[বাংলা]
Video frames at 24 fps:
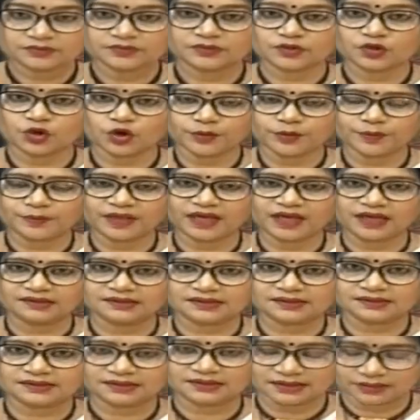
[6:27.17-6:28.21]
নয় প্লাস
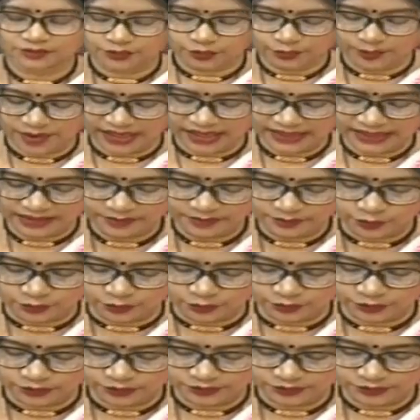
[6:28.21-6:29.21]
ওর মায়ের নাম বলুন